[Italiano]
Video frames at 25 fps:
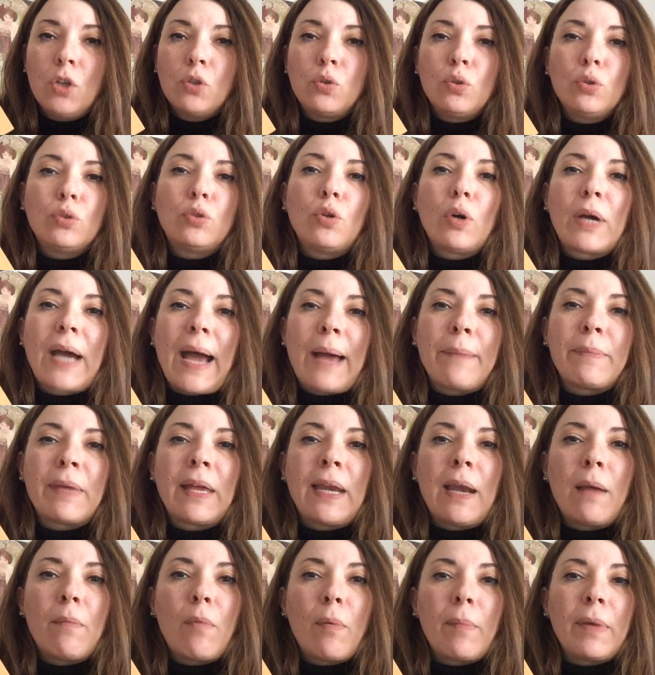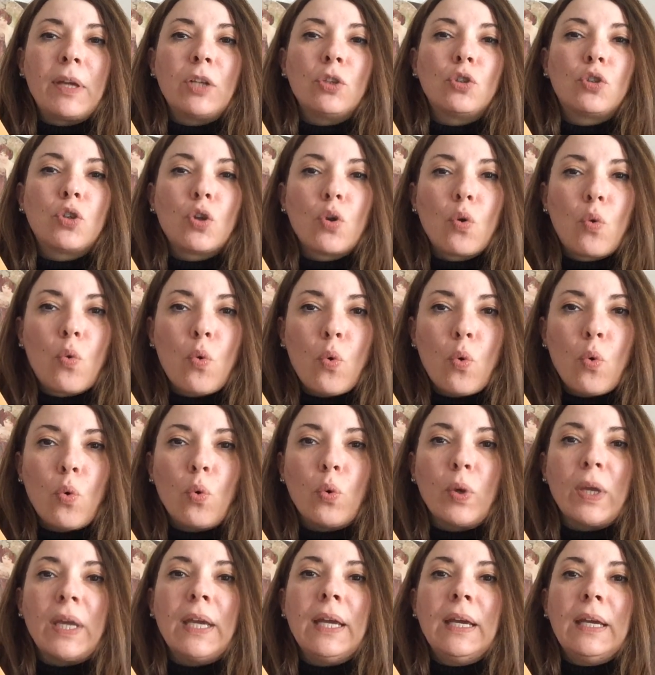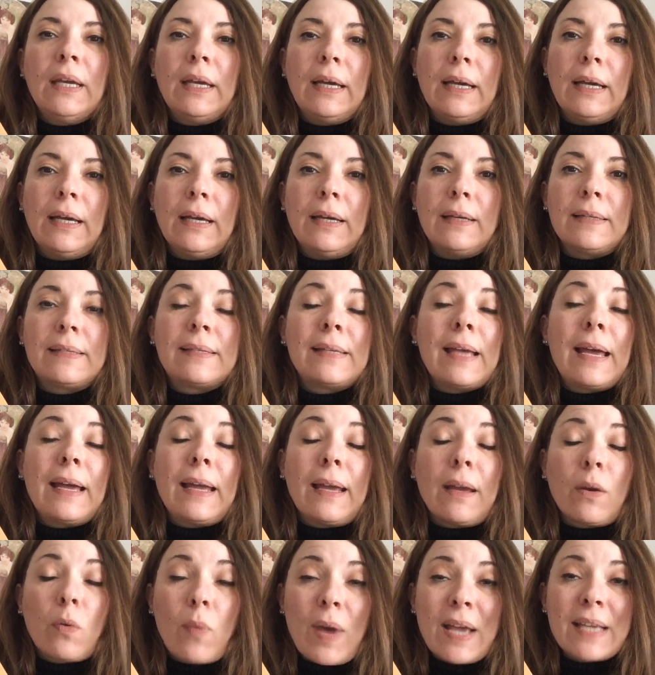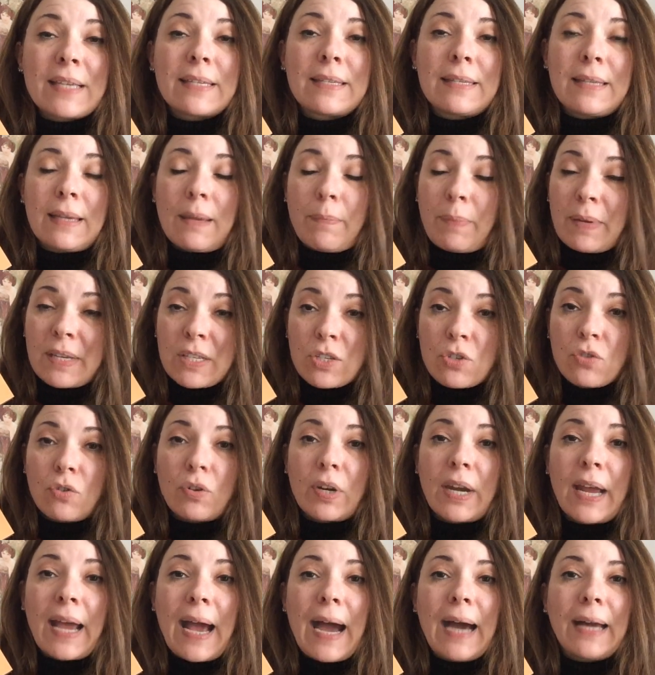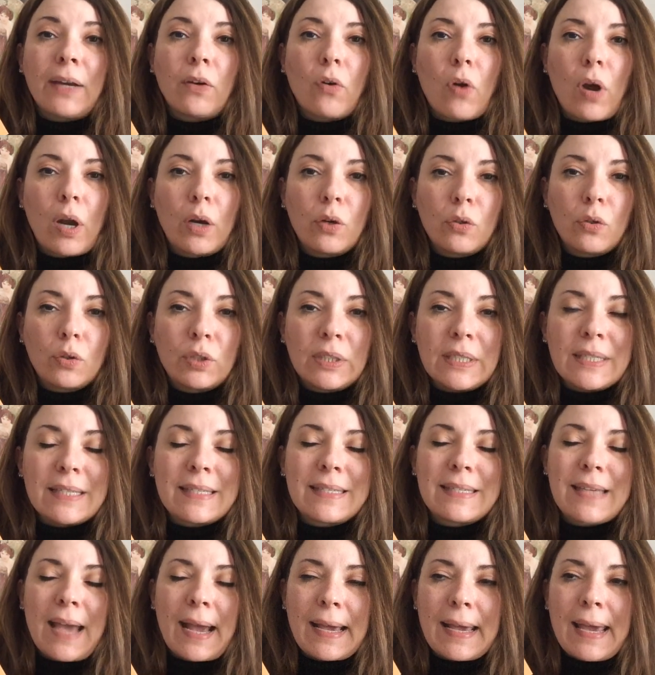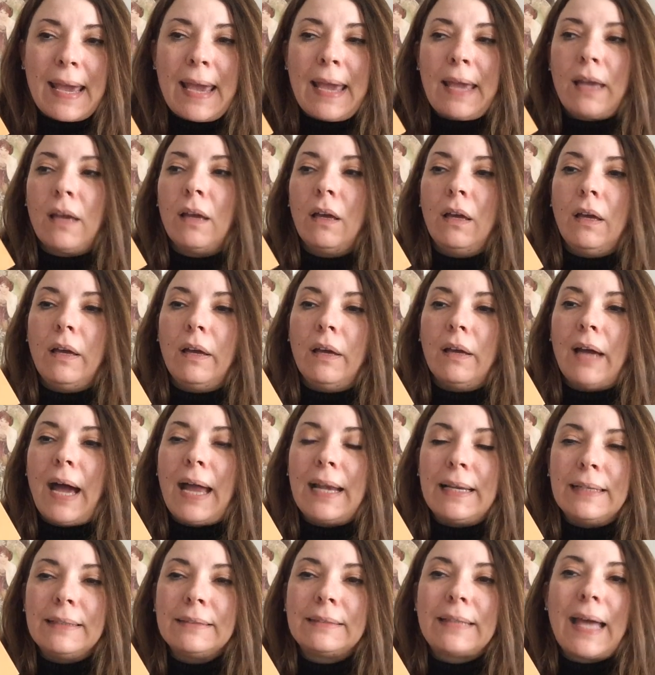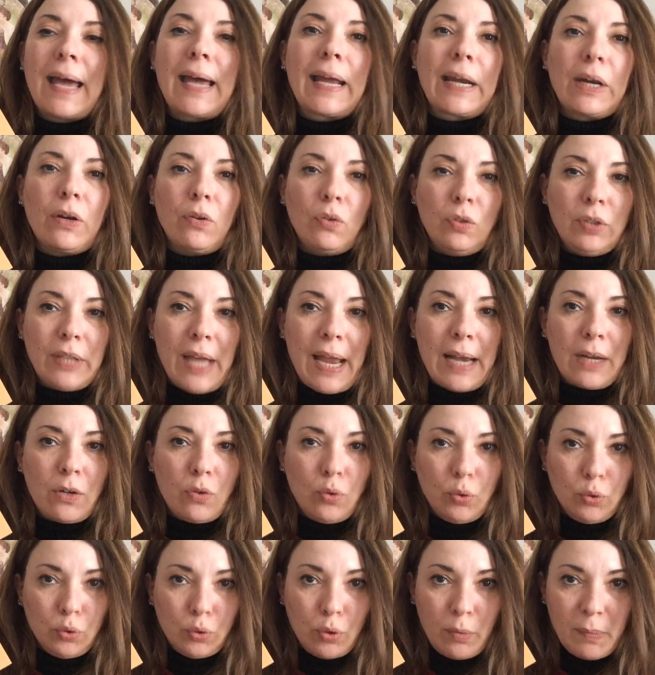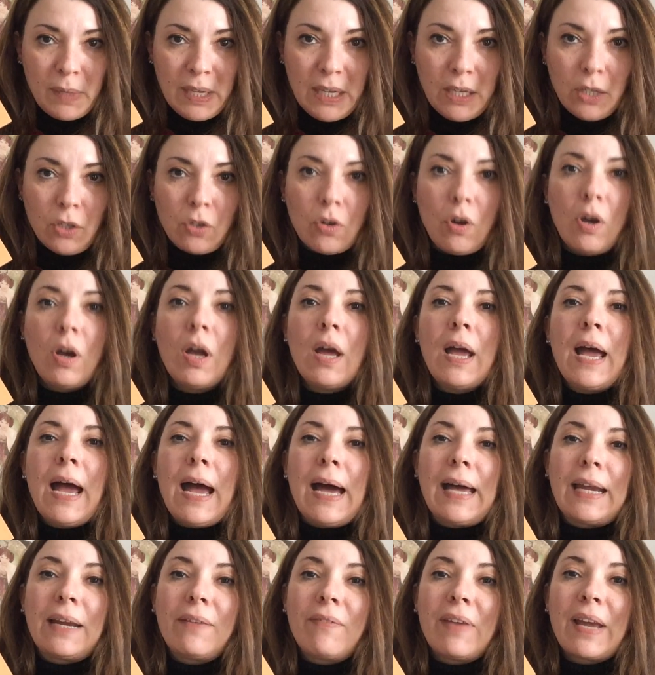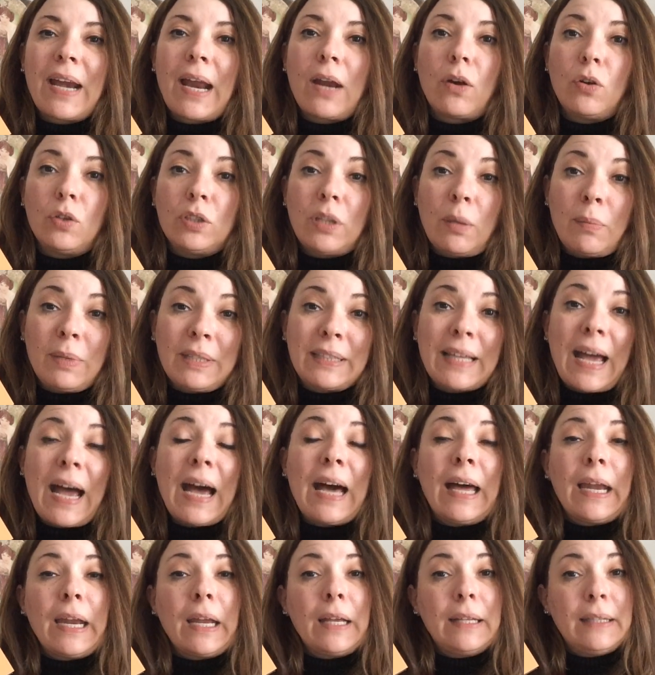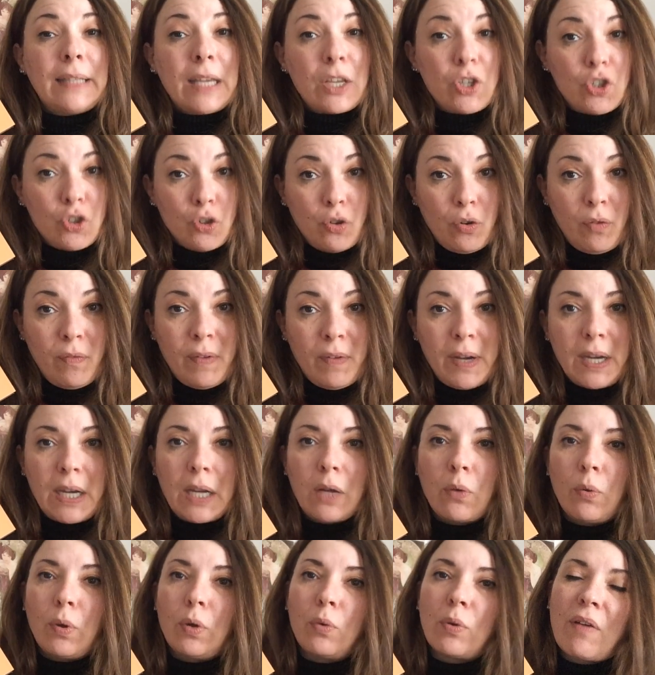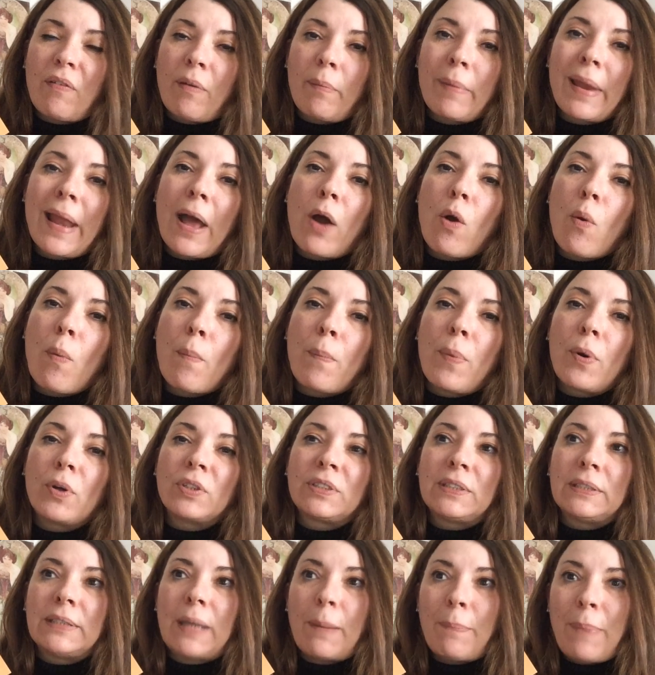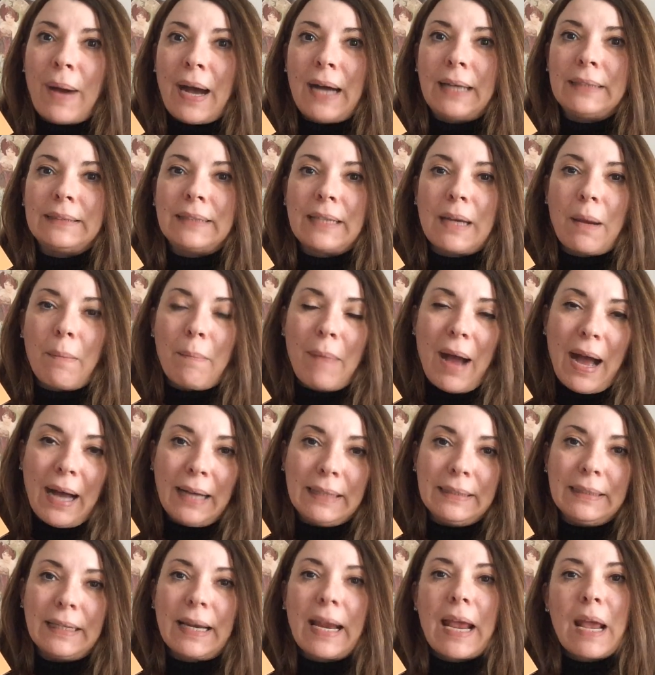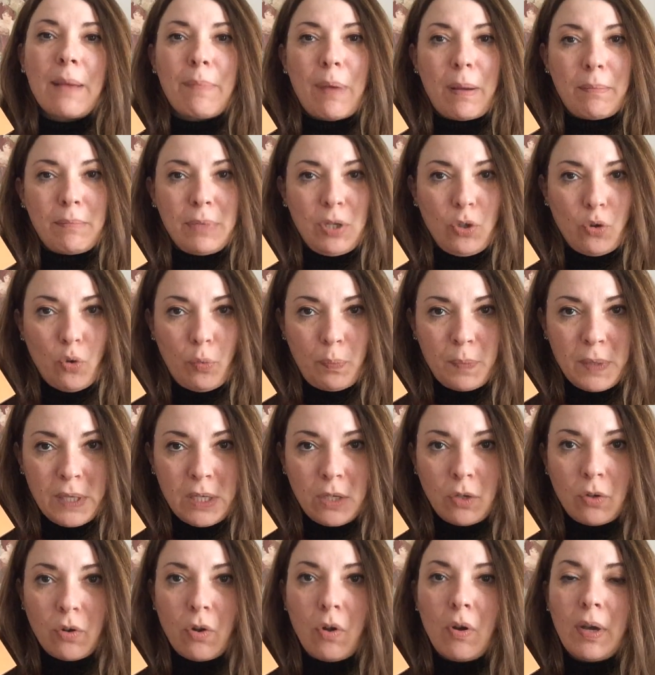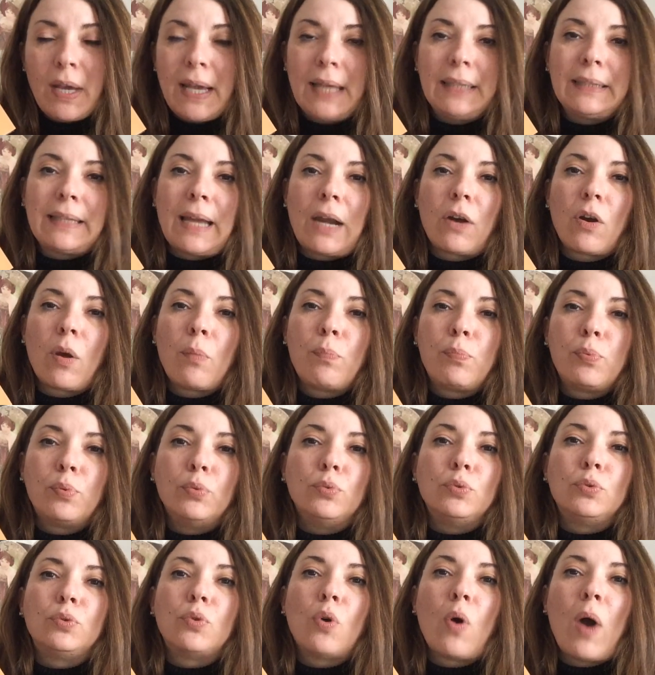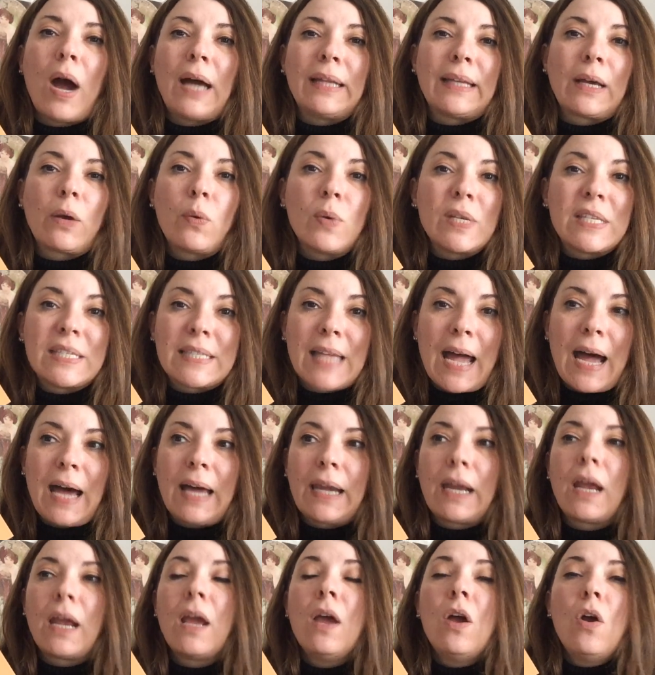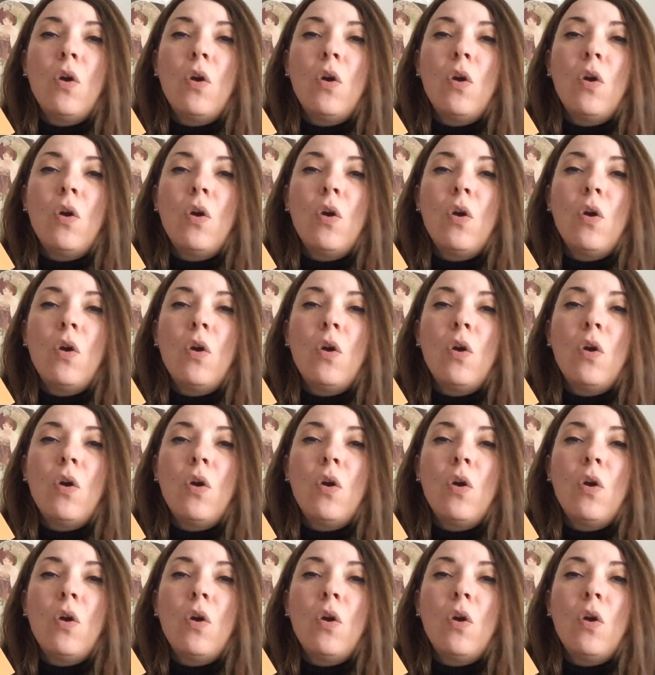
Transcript: Tutto cambia nel momento in cui eh, eh, queste persone hanno la notizia che eh, all'interno del condominio arriveranno ad abitare dei giovani, quindi una famiglia composta da padre, madre e bambino piccolo, che andranno appunto ad acquistare